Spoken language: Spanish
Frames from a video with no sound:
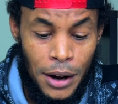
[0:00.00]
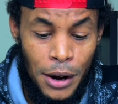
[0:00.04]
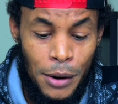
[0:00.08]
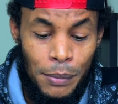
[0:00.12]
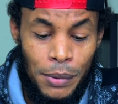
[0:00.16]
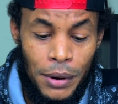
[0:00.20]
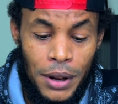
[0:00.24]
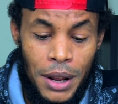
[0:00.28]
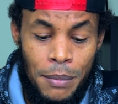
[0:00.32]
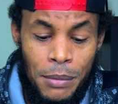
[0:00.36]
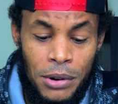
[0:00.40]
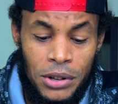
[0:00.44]

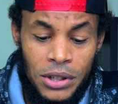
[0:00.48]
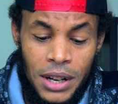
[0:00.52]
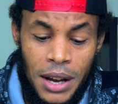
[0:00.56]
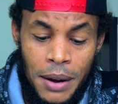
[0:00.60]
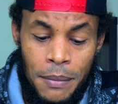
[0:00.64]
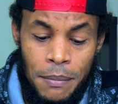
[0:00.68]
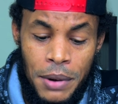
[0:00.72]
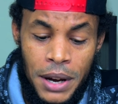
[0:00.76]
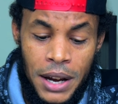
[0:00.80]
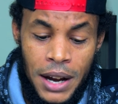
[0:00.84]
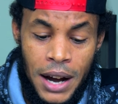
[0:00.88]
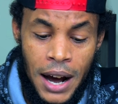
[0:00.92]
Podemos
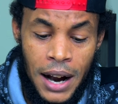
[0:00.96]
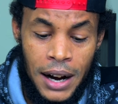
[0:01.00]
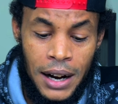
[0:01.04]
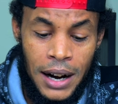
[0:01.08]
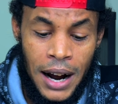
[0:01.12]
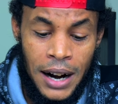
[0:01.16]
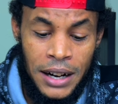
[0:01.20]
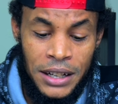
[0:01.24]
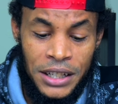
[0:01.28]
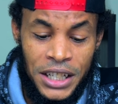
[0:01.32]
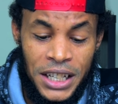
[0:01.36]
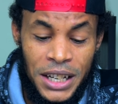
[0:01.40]
enviar
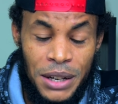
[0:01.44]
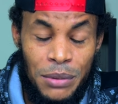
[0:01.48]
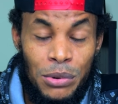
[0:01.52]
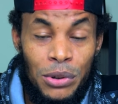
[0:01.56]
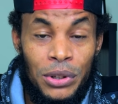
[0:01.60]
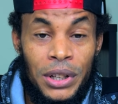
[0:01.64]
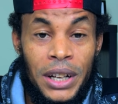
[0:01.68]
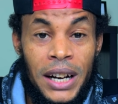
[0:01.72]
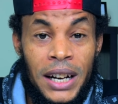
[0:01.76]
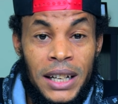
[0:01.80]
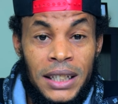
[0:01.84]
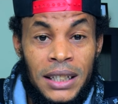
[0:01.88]
archivos
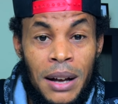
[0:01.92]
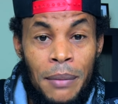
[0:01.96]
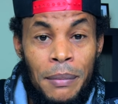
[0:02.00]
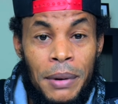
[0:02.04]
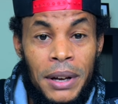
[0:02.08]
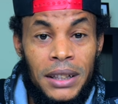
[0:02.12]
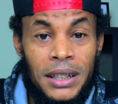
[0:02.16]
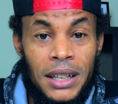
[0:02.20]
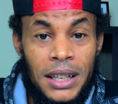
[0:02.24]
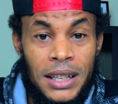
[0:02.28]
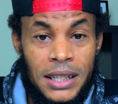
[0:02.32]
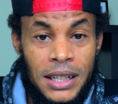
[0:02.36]

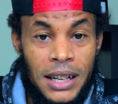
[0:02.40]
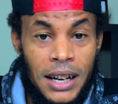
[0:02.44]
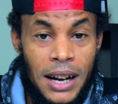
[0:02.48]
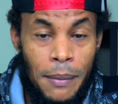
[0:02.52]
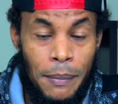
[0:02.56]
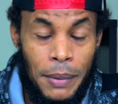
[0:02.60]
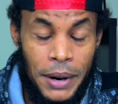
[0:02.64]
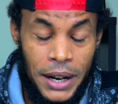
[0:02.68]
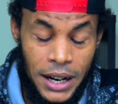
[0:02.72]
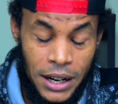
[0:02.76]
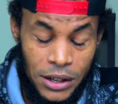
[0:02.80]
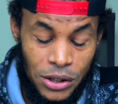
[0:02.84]
directamente desde la
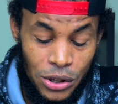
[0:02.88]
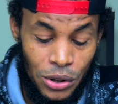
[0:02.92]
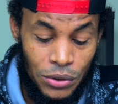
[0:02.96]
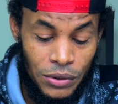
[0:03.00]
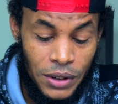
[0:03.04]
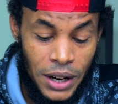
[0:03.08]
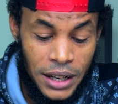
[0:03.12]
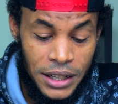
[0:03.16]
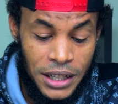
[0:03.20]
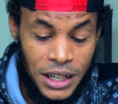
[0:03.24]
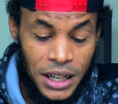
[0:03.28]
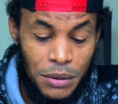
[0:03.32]
aplicación
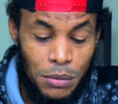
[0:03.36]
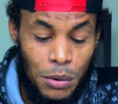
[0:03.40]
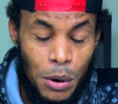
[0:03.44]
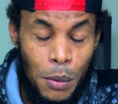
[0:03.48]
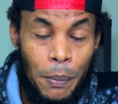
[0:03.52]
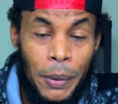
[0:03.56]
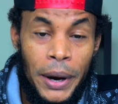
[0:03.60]
de archivo,